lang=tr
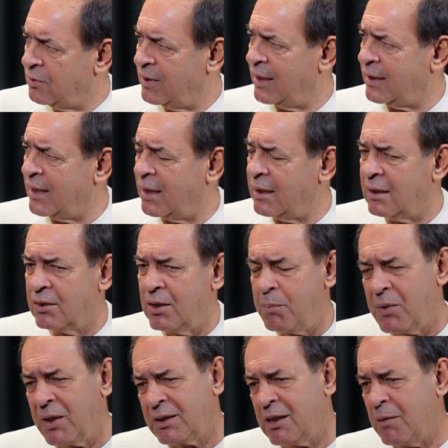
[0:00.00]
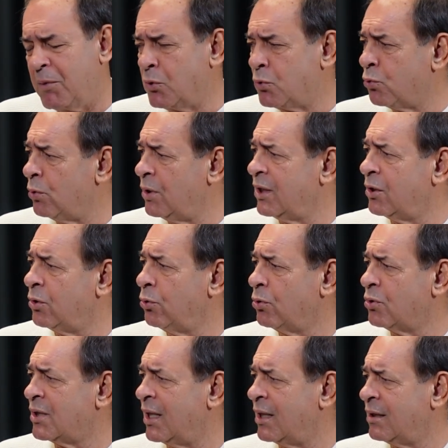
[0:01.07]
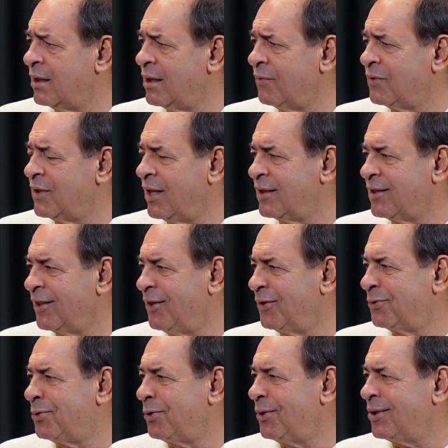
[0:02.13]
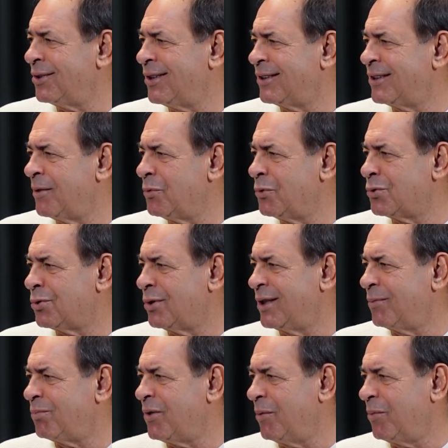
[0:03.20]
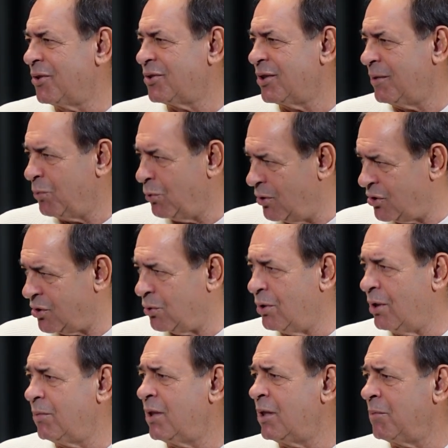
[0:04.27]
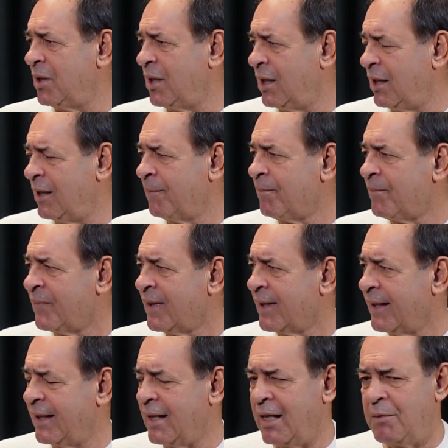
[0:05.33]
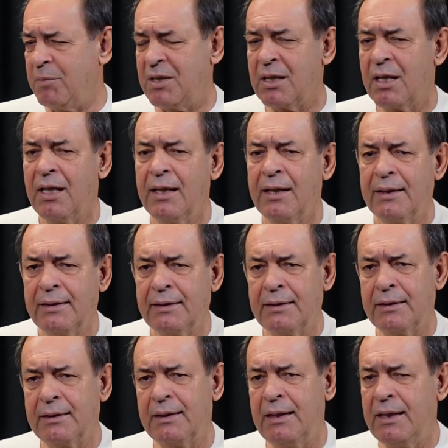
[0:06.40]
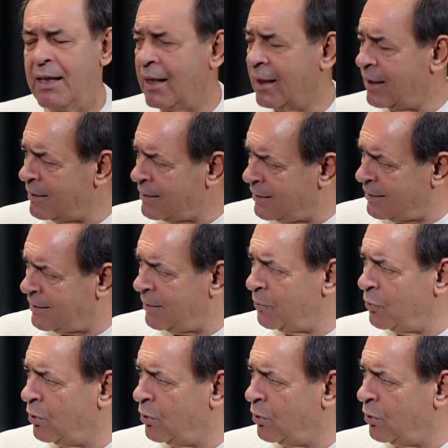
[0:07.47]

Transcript: Neden? Hep atama usulü gidiyoruz her tarafta. Artık antrenörler de atama usulü gitmeye başladı. Böyle şey olabilir mi yani? Evet. Yani bir e, liyakat sistemi